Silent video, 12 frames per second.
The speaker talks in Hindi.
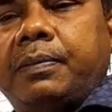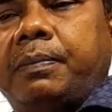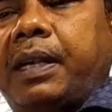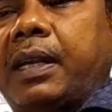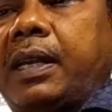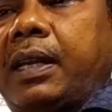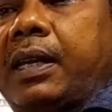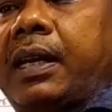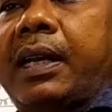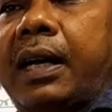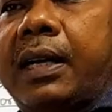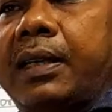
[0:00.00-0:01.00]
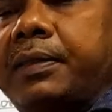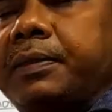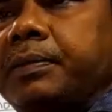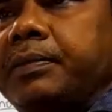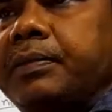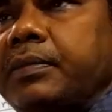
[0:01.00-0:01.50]
बढ़ने के कारण
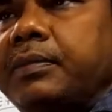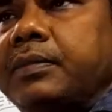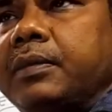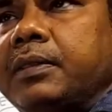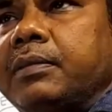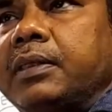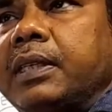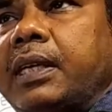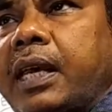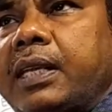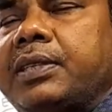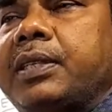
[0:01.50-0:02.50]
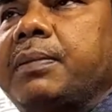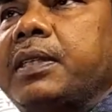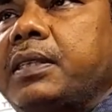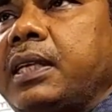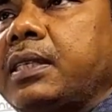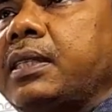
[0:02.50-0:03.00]
कई
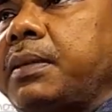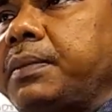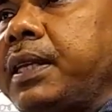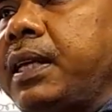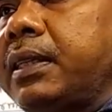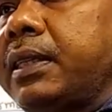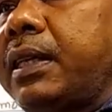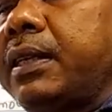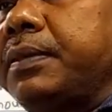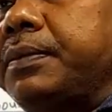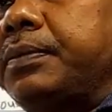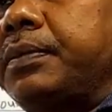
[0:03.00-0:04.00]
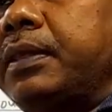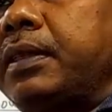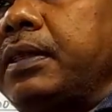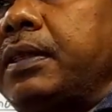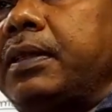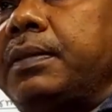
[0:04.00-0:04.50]
समस्या सामने आता है
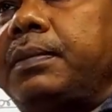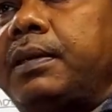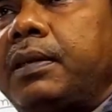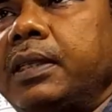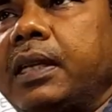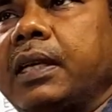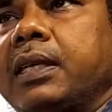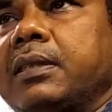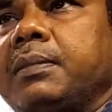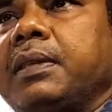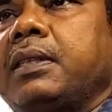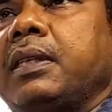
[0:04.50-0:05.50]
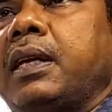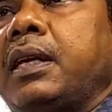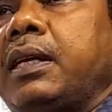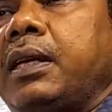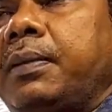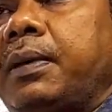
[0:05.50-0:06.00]
भोजन का समस्या
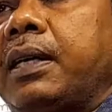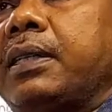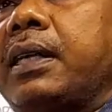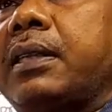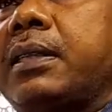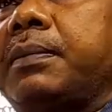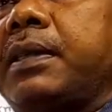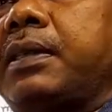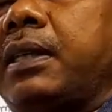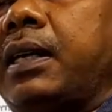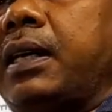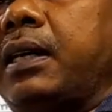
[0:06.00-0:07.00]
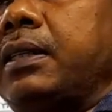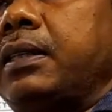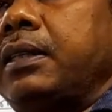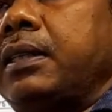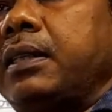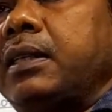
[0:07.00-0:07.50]
आवास का समस्या
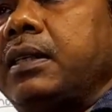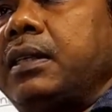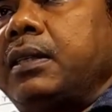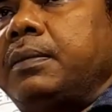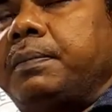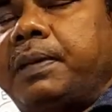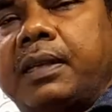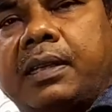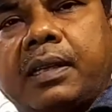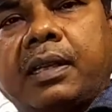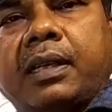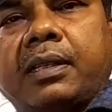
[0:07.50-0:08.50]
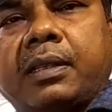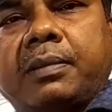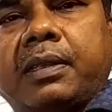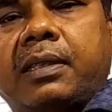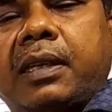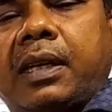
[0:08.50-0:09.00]
प्रजनन का
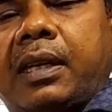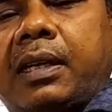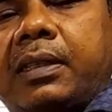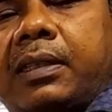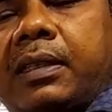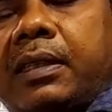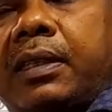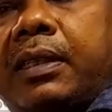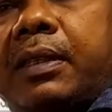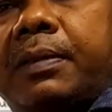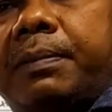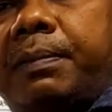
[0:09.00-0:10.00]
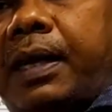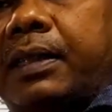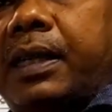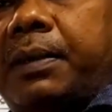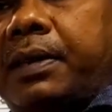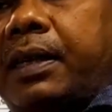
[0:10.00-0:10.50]
समस्या
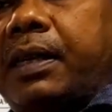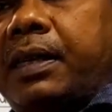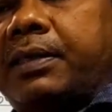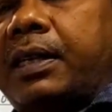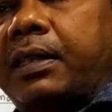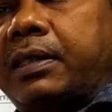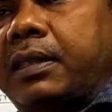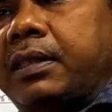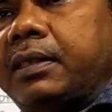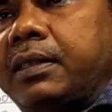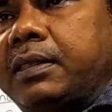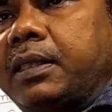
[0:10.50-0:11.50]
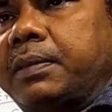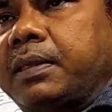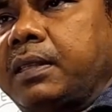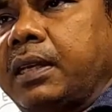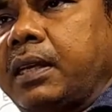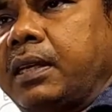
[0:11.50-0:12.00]
वातावरण के साथ
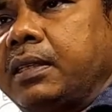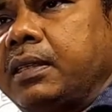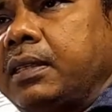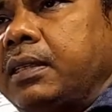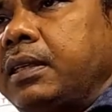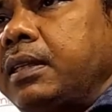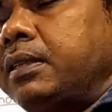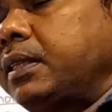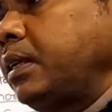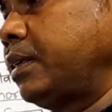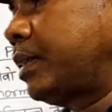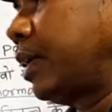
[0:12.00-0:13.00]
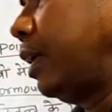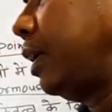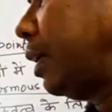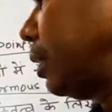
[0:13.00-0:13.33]
समस्या तो इसके लिए